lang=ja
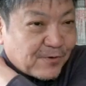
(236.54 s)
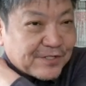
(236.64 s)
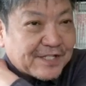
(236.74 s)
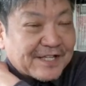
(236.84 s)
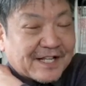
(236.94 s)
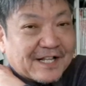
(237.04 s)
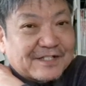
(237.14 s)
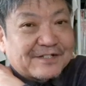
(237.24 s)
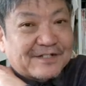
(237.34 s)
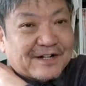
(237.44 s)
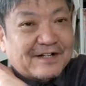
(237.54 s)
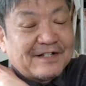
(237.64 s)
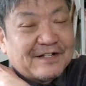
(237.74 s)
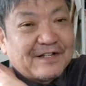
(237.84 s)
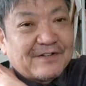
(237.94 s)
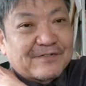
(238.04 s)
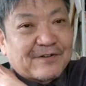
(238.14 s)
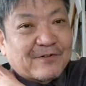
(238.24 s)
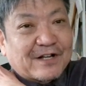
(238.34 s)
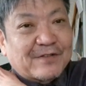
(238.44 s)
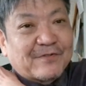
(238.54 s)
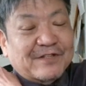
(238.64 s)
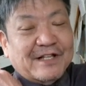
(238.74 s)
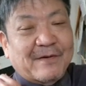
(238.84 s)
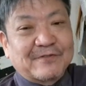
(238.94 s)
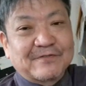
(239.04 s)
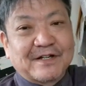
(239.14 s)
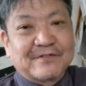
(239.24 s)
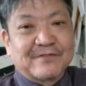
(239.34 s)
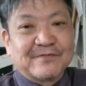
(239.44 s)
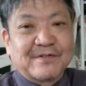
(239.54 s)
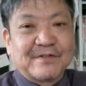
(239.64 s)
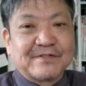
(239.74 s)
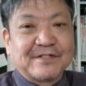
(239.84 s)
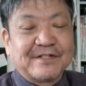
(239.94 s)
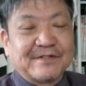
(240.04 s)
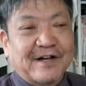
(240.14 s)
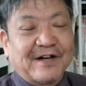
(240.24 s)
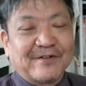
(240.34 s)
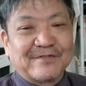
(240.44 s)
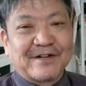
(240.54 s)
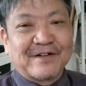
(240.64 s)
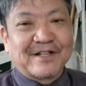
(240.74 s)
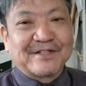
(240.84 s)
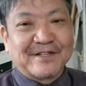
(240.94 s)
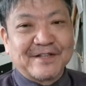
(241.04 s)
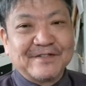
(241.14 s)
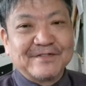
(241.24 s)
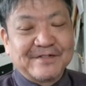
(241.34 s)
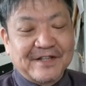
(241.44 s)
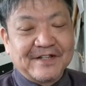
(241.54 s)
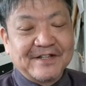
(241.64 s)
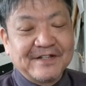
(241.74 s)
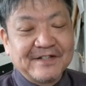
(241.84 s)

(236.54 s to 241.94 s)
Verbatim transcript: 個人的な話ですから、そのお金もって黙っとくわというのは別にな、よくある話ですね。